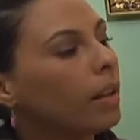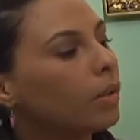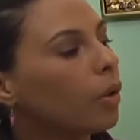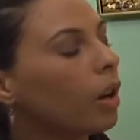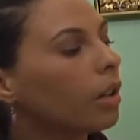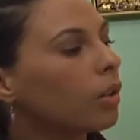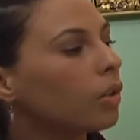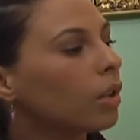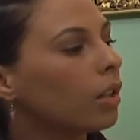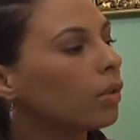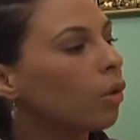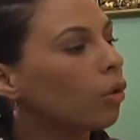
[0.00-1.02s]
¿cuáles son esos
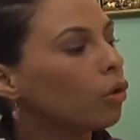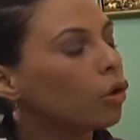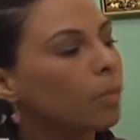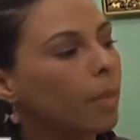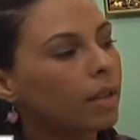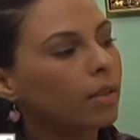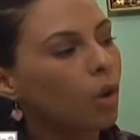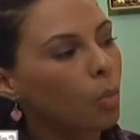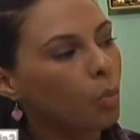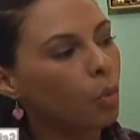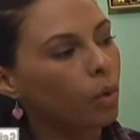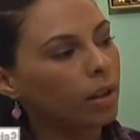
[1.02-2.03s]
trastornos más
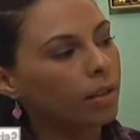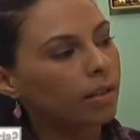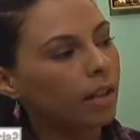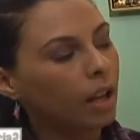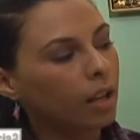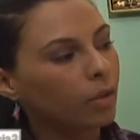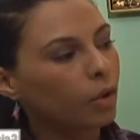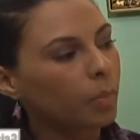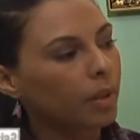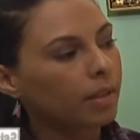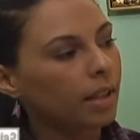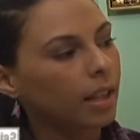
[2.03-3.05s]
comunes en estos
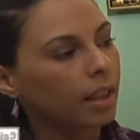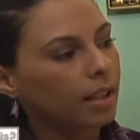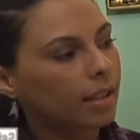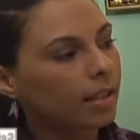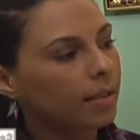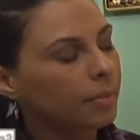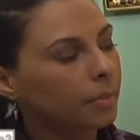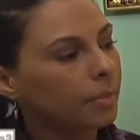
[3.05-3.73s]
pacientes?